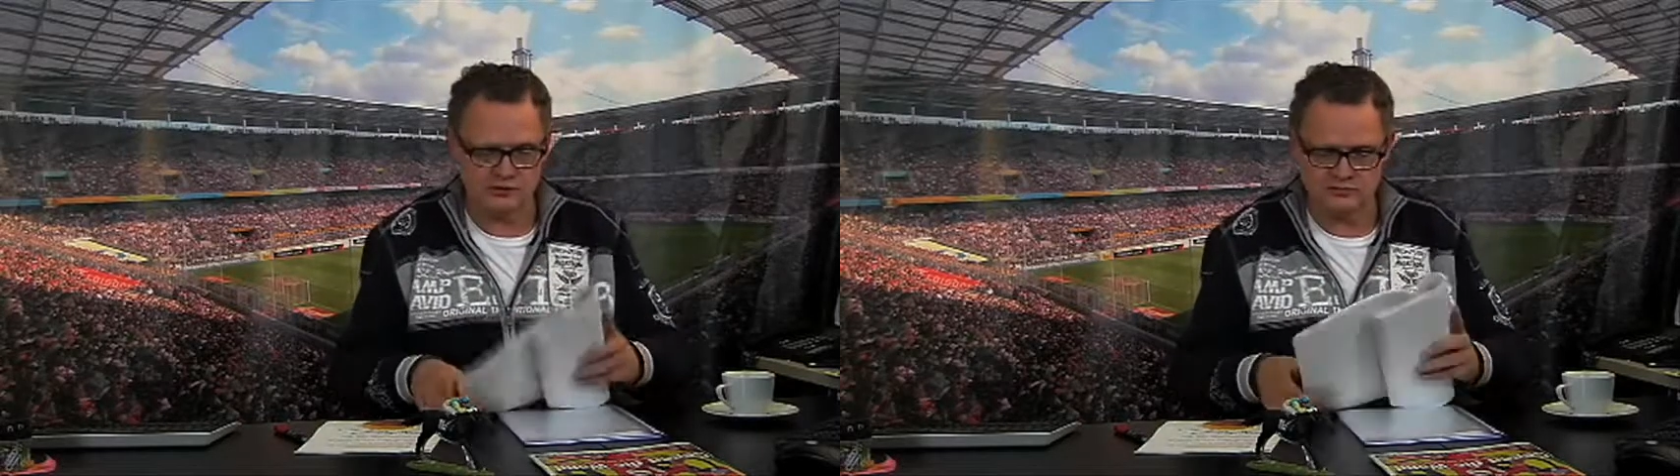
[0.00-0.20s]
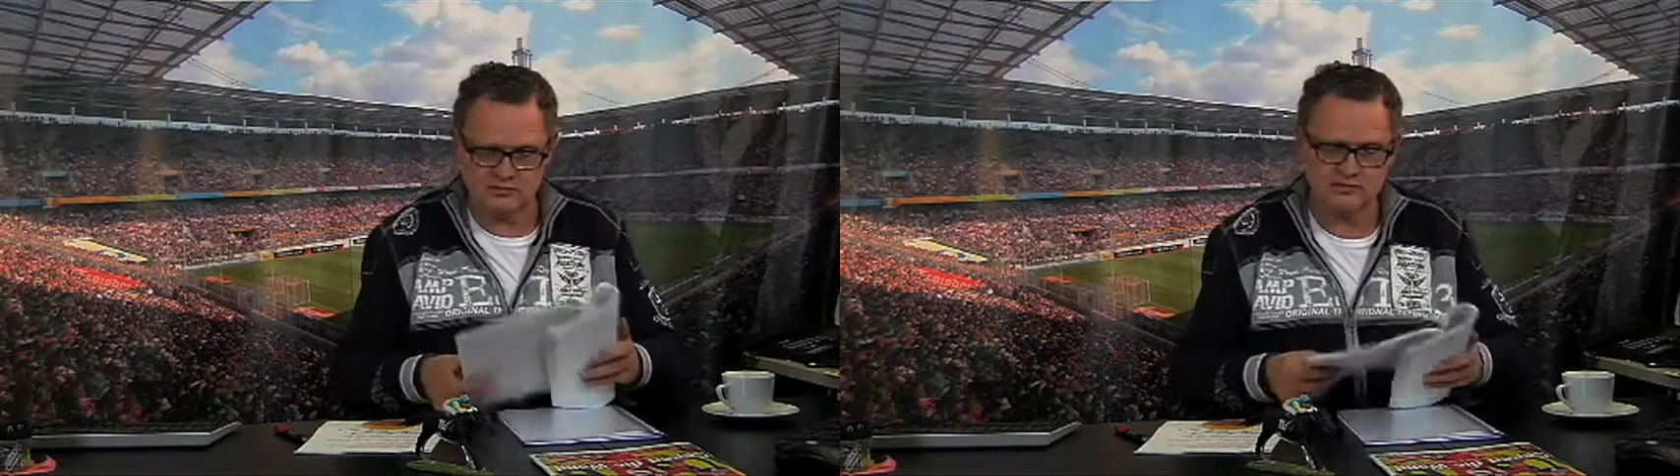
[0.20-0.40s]

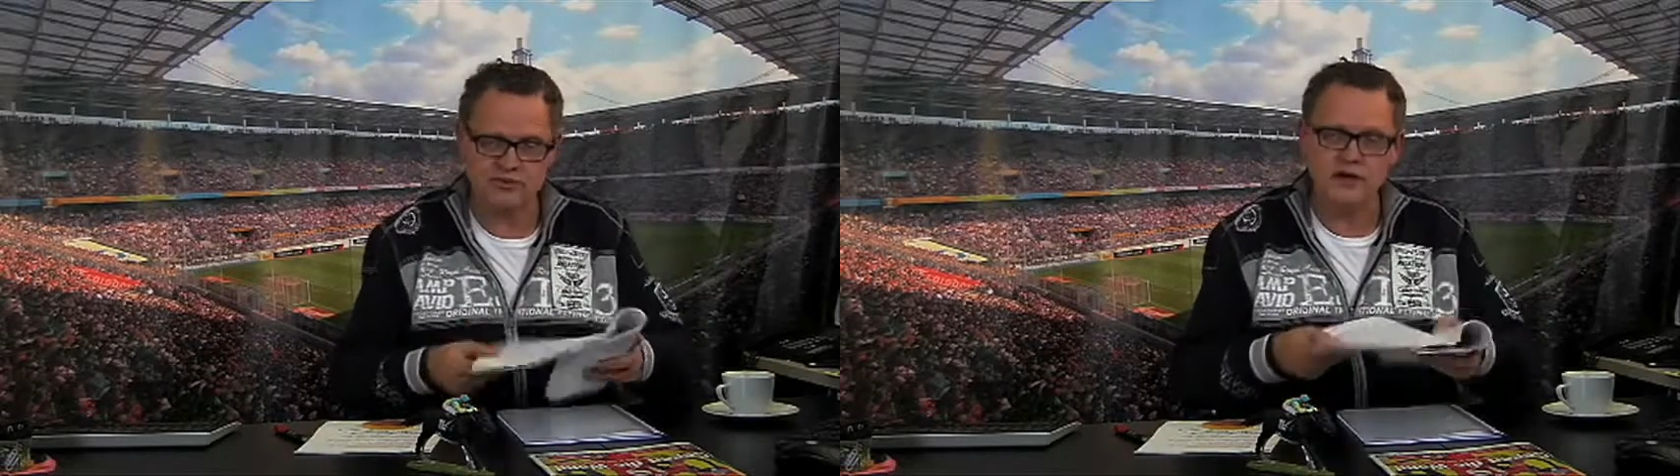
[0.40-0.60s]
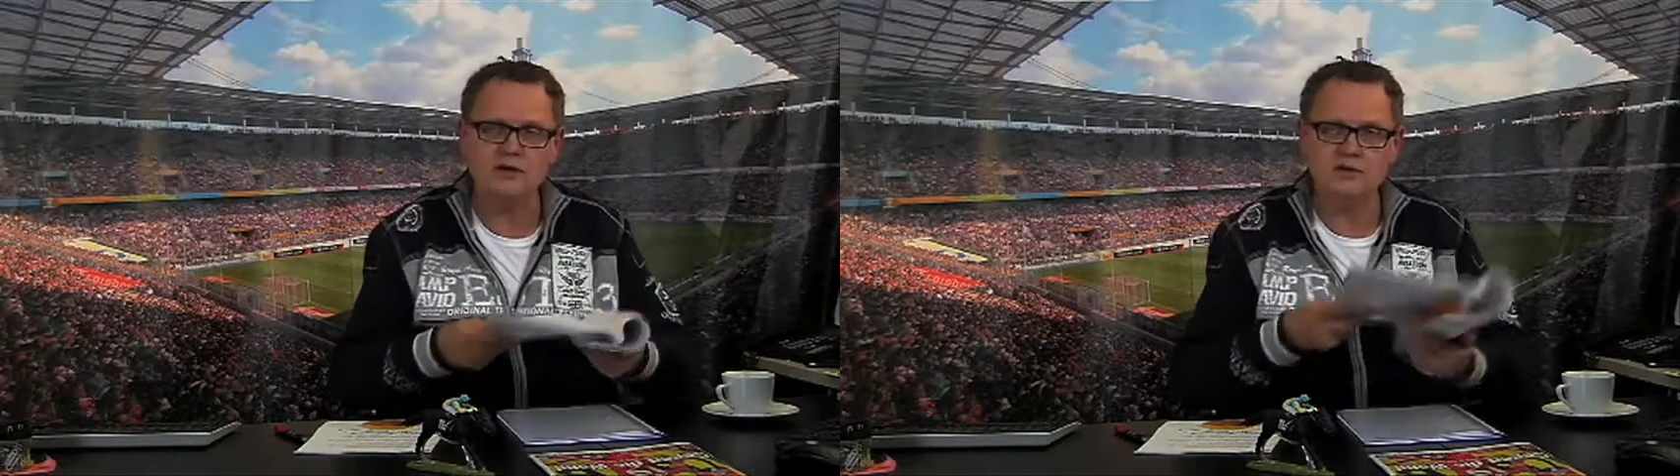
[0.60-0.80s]
was
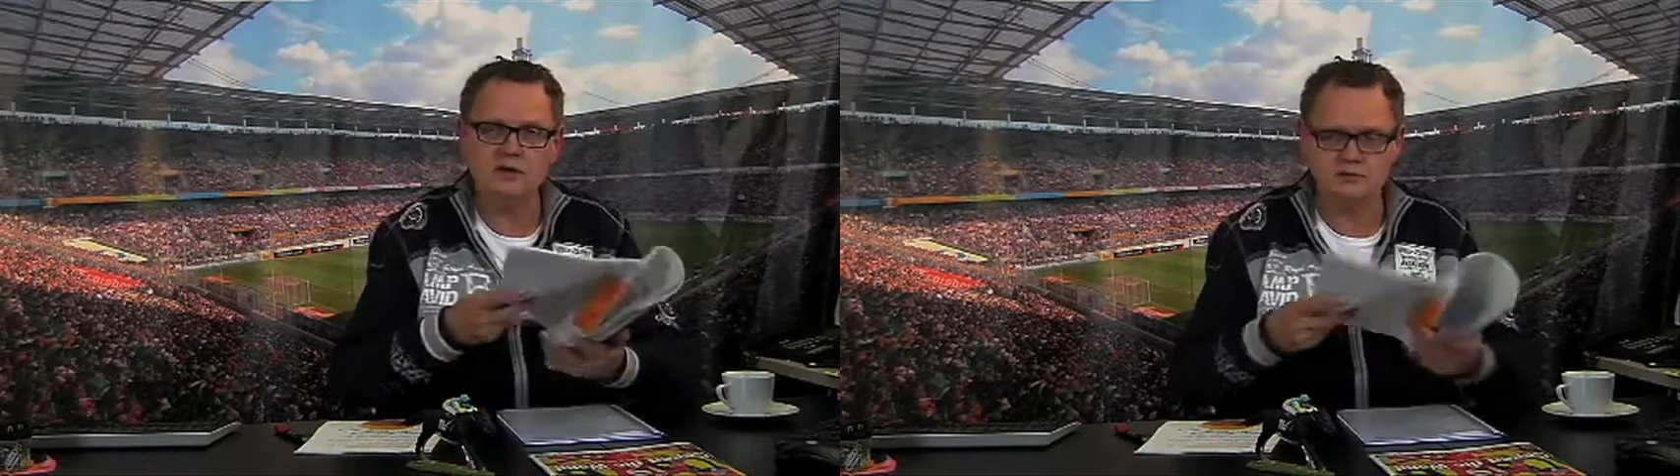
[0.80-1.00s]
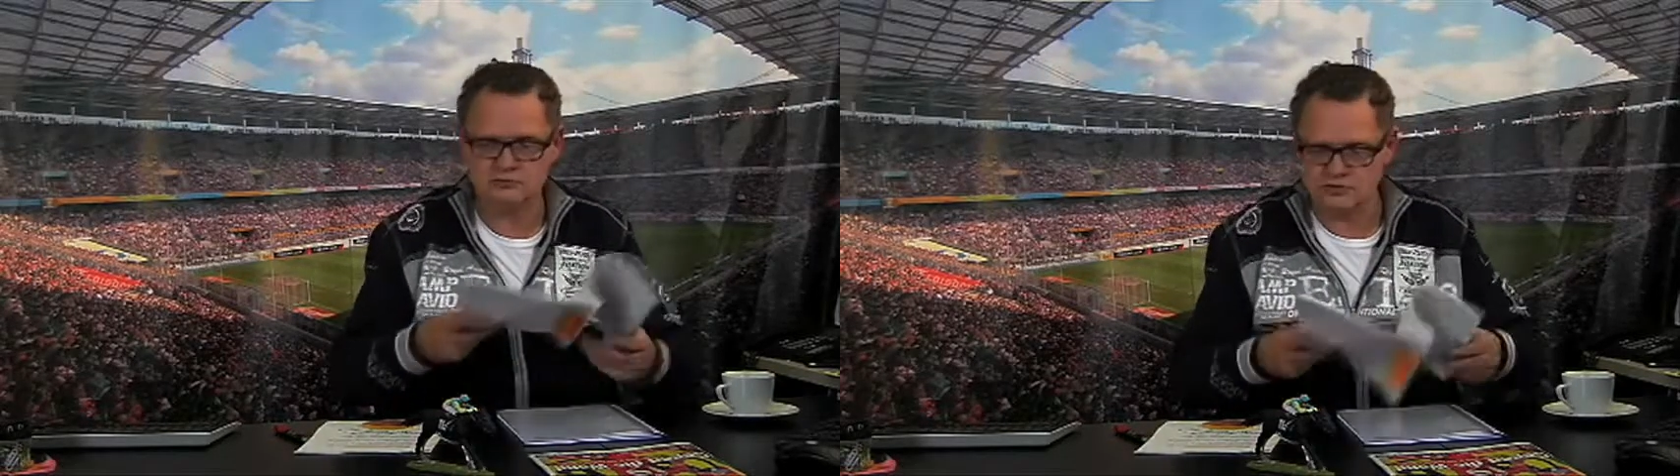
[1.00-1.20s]
verändern
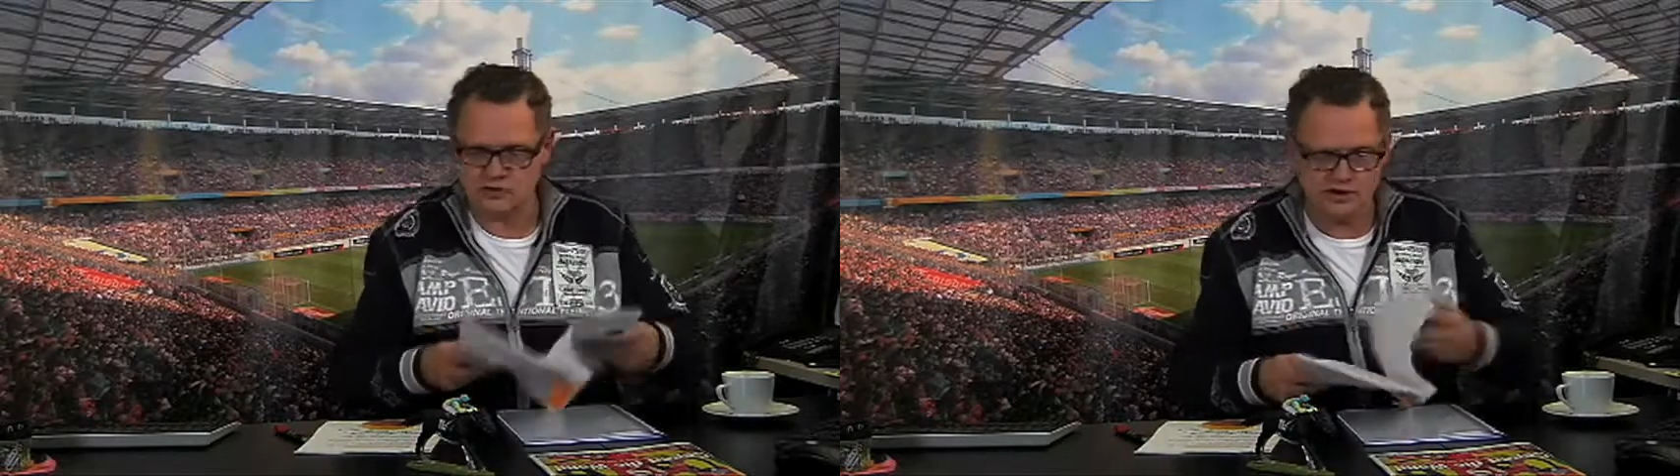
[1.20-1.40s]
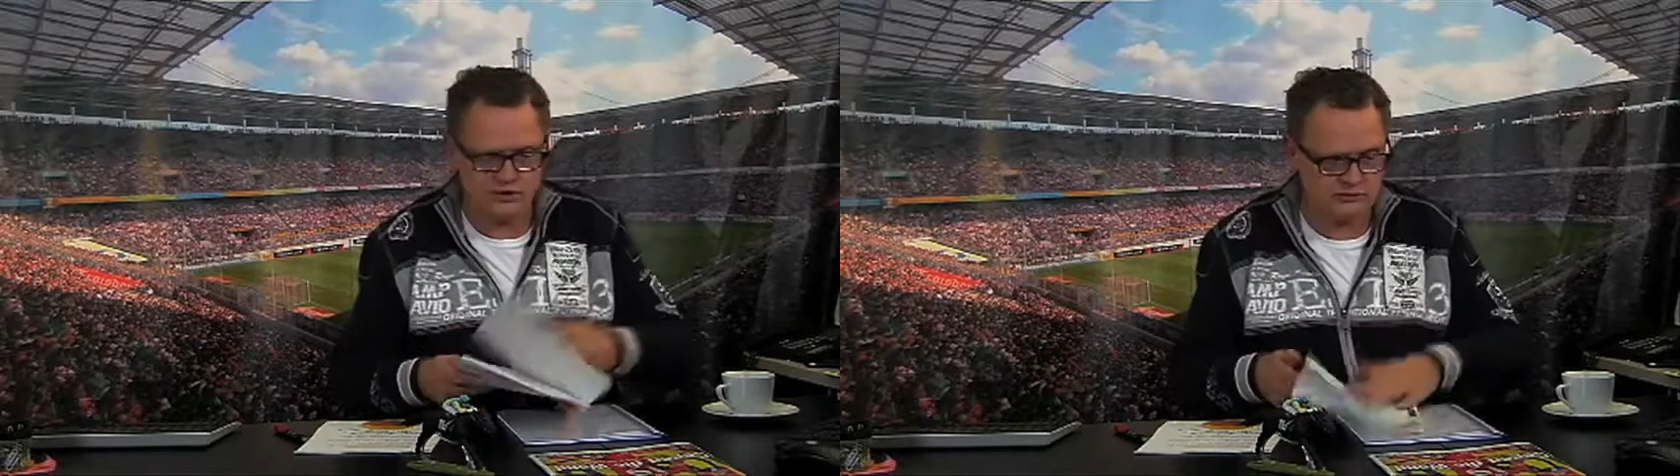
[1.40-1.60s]
und was
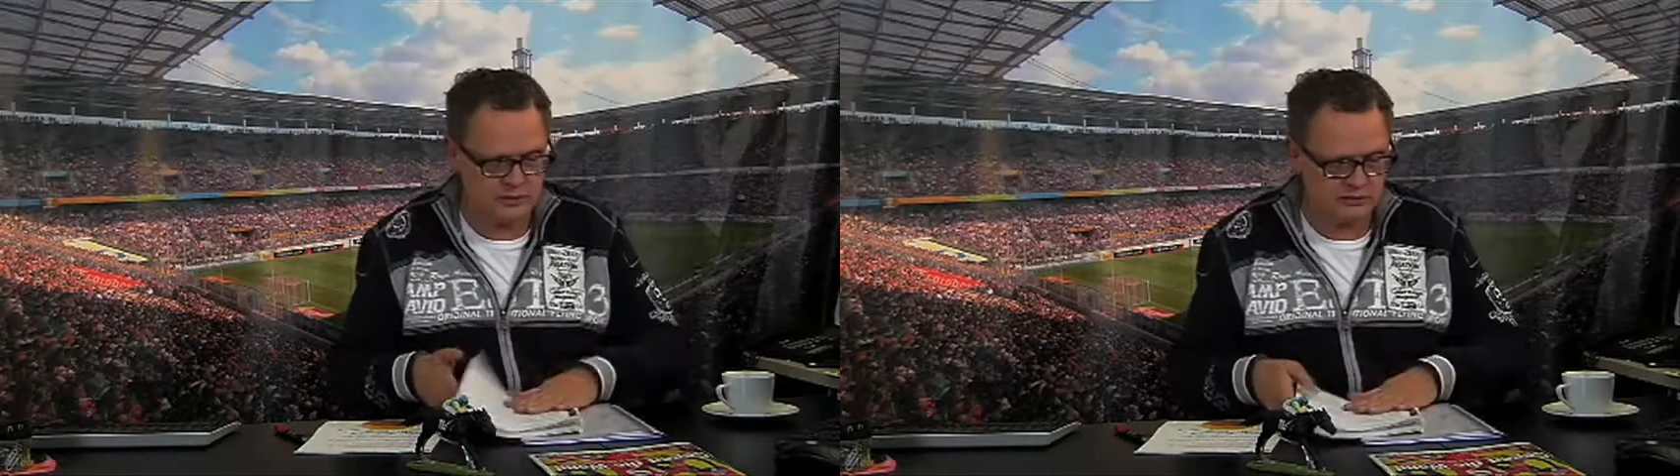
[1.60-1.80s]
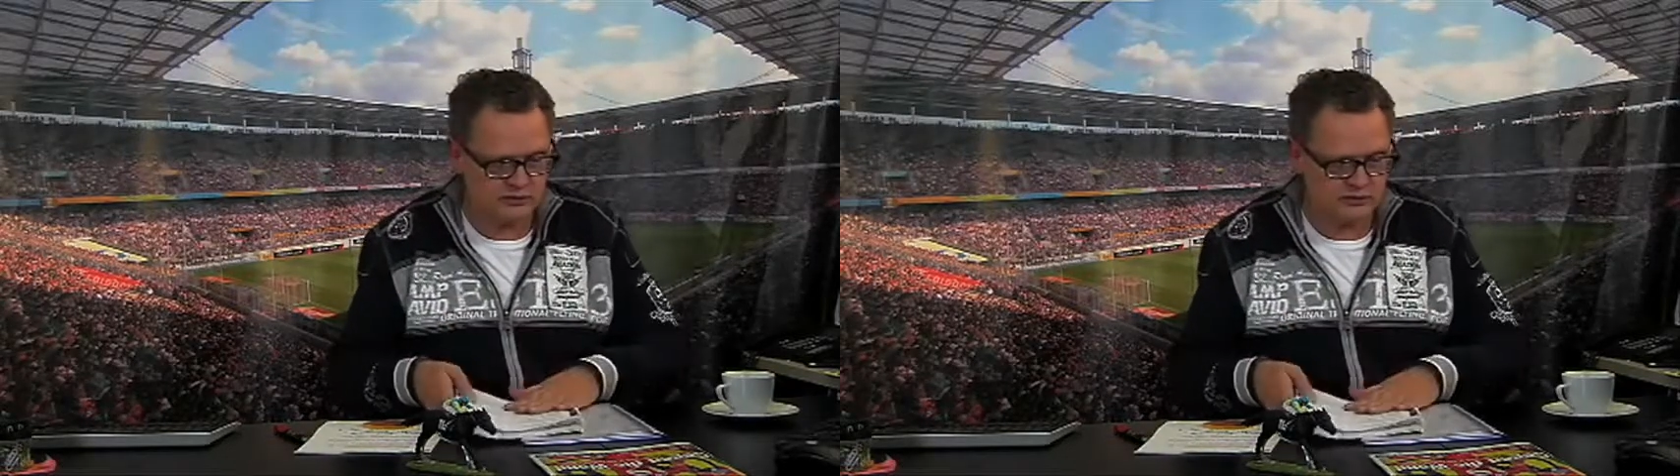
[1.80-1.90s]
anders machen